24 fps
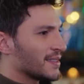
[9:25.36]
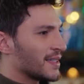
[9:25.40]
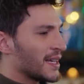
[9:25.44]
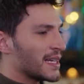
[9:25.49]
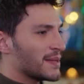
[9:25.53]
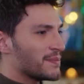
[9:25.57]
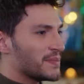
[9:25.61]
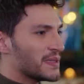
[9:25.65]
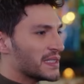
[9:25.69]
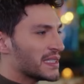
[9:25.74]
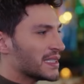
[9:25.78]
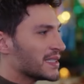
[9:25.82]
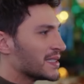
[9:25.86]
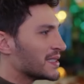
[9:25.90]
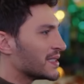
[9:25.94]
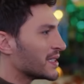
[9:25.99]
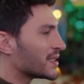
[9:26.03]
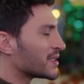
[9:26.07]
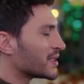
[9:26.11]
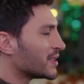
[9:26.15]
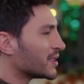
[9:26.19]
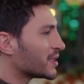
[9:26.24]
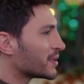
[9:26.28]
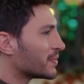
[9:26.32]
Yani biz de
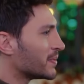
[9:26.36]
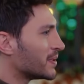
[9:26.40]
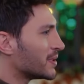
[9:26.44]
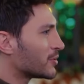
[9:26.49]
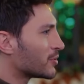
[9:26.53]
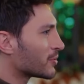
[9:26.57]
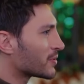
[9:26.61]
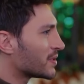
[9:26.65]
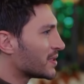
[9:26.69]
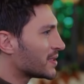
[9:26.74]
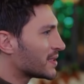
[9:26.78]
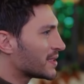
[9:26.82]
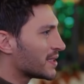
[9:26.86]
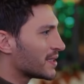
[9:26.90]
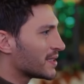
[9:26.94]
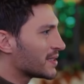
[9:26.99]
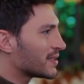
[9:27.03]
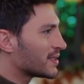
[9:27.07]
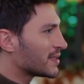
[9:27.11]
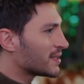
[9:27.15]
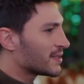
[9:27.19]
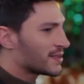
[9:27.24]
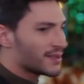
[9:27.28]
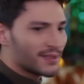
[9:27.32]
size çalışmayı çok
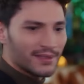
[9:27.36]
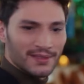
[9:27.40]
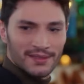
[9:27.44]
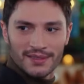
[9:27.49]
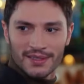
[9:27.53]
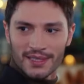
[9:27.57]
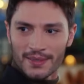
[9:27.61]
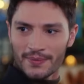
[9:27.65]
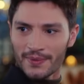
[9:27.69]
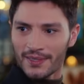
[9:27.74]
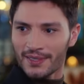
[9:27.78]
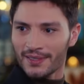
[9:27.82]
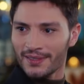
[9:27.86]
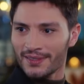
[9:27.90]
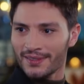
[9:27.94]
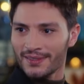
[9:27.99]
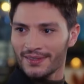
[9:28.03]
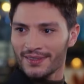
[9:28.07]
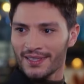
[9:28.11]
isteriz. Değil mi